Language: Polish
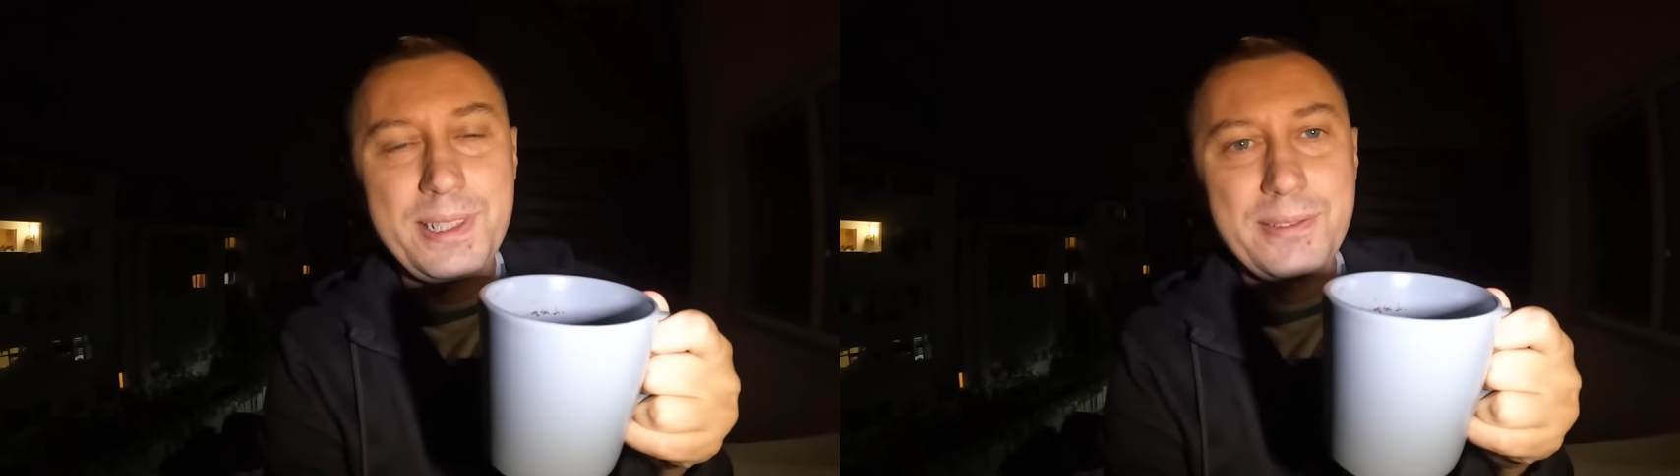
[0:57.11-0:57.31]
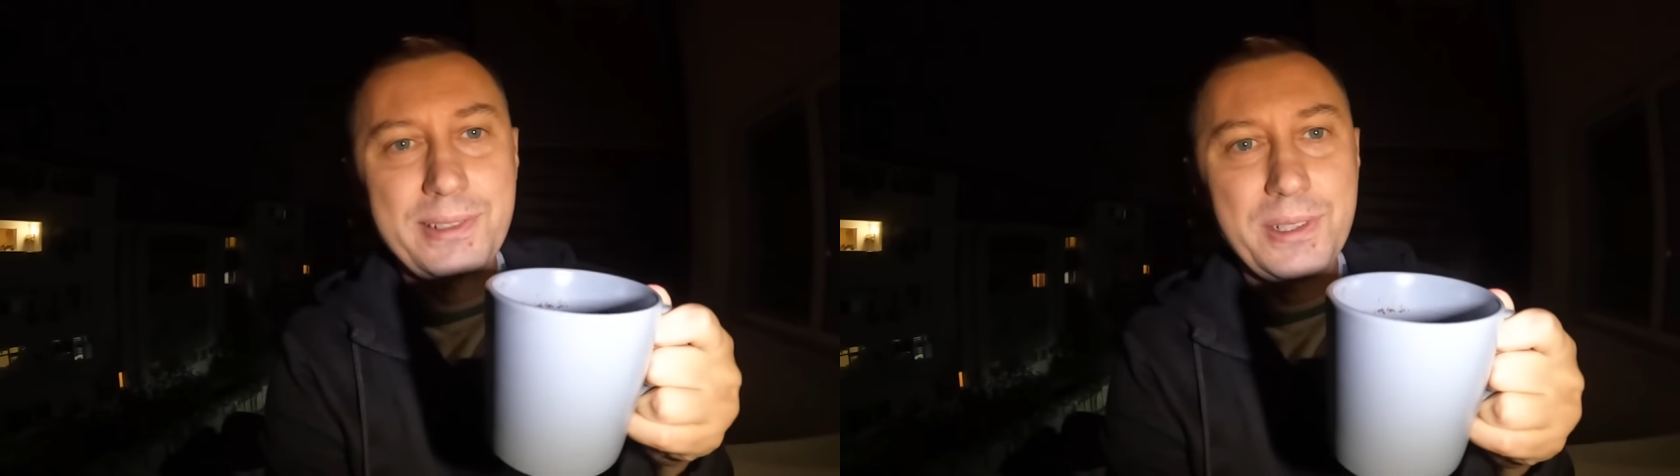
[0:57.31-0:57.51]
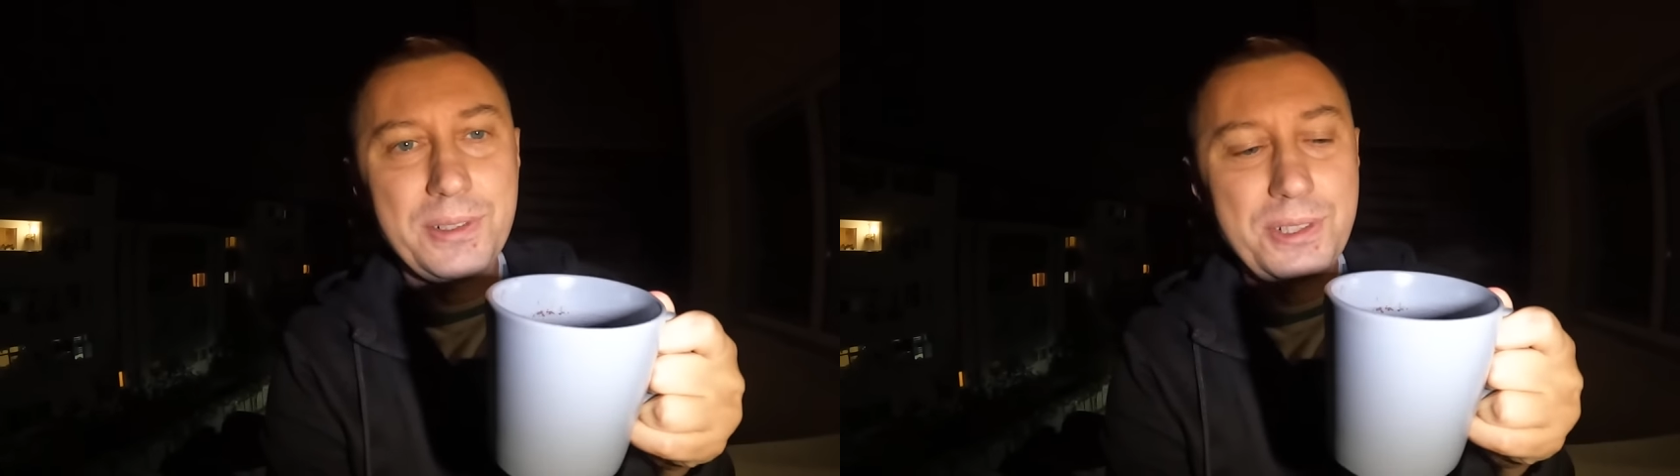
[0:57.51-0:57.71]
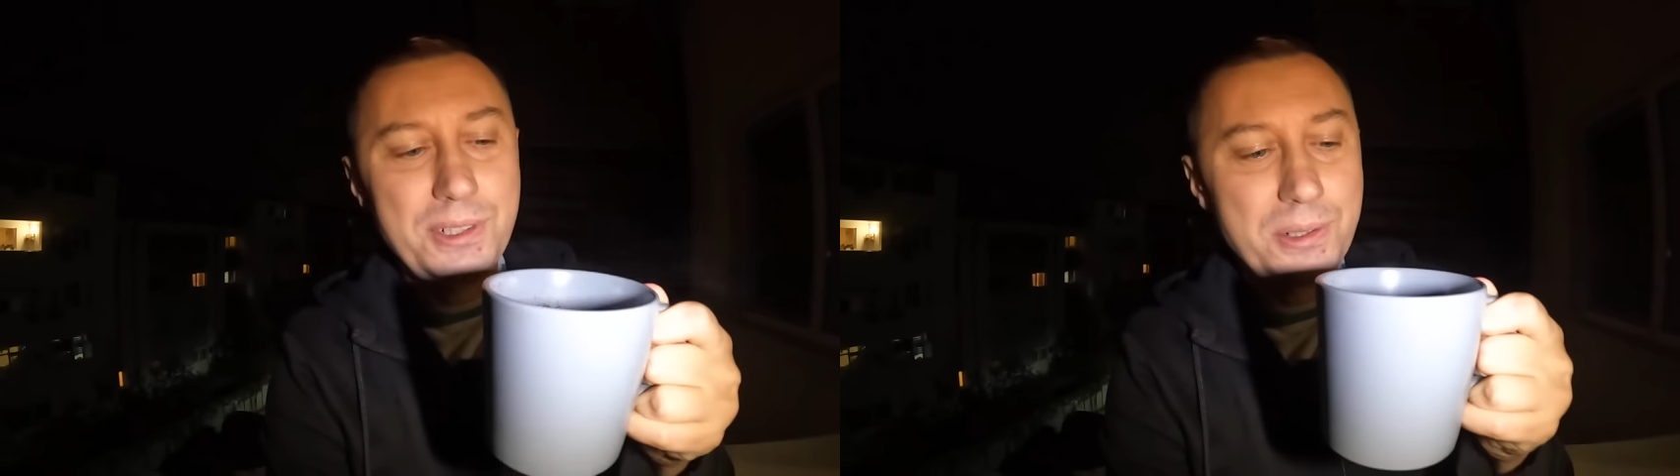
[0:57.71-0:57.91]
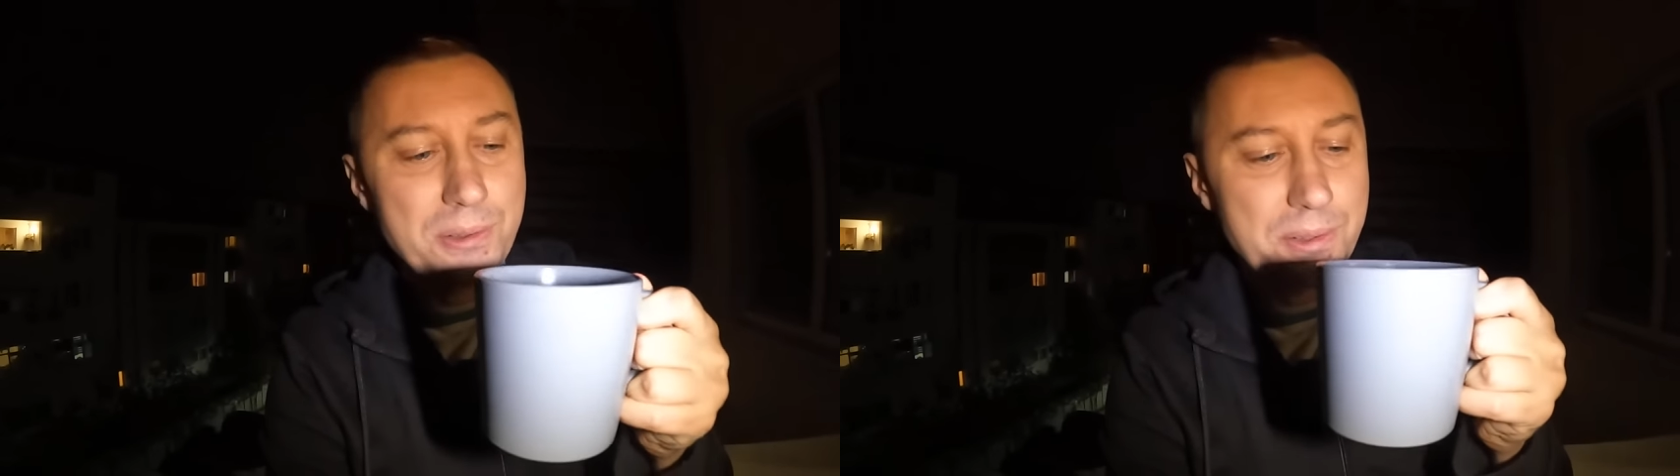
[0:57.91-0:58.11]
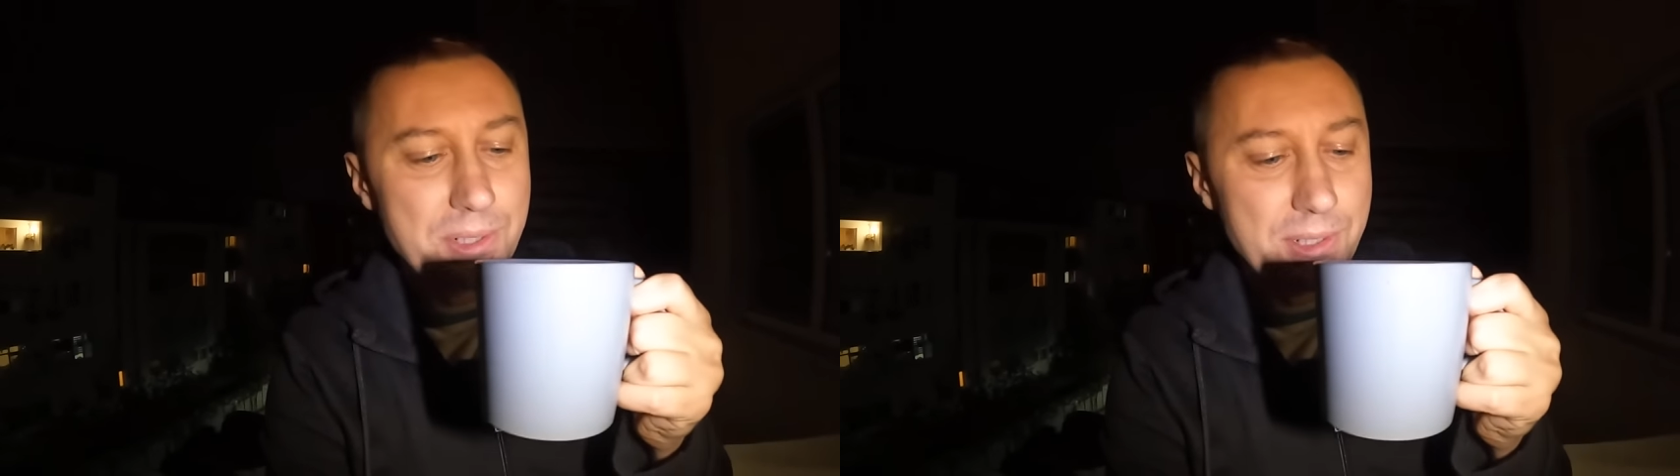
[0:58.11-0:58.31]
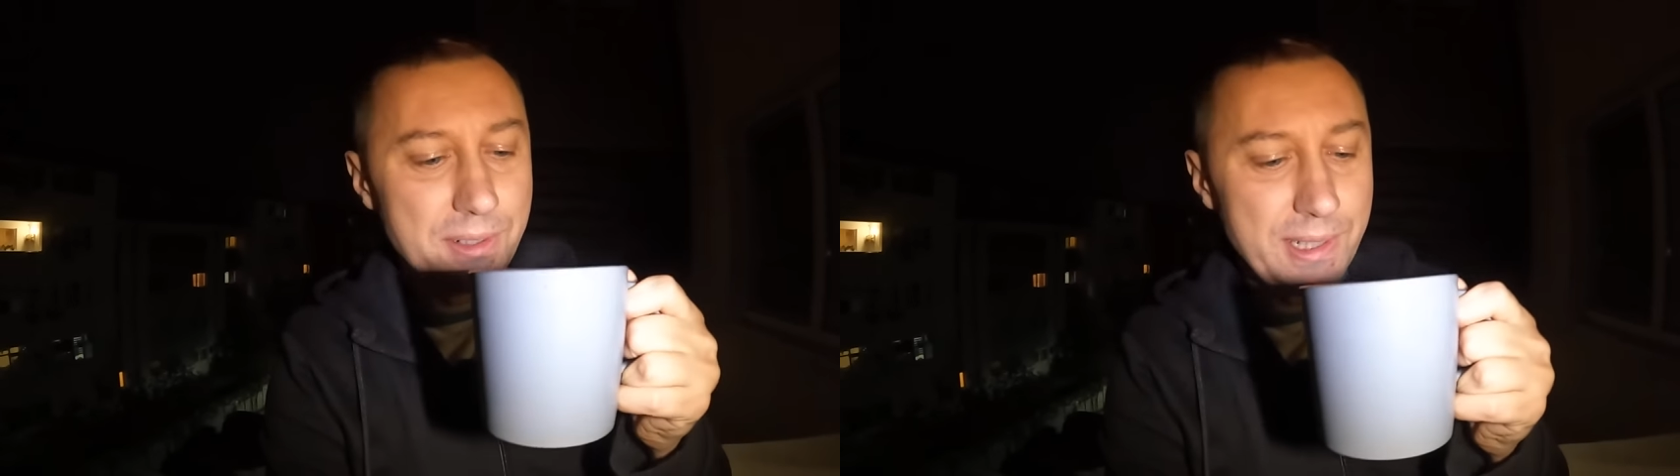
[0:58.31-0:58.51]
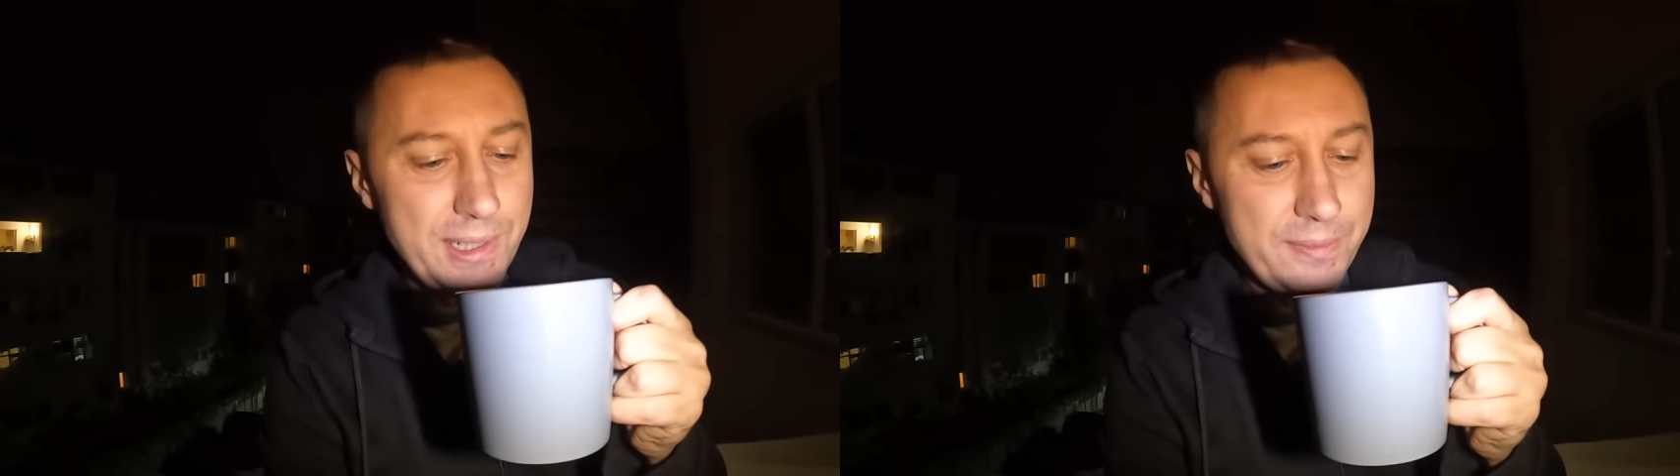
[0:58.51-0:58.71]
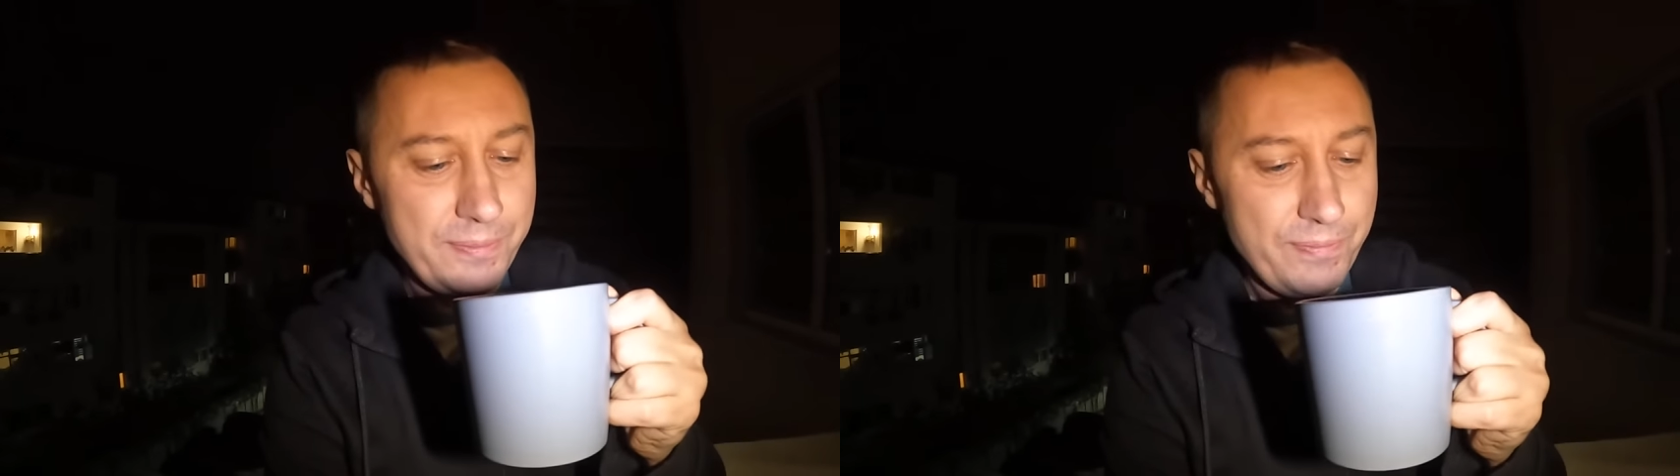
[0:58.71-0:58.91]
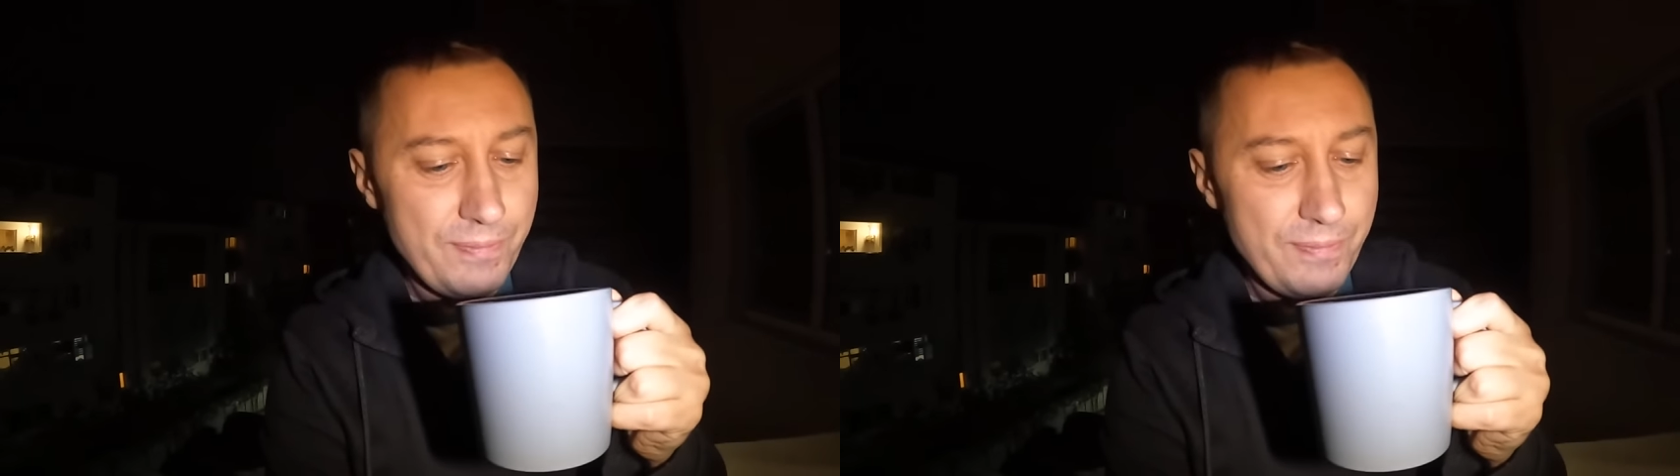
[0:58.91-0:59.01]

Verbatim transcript: zawartości cukru czekoladę.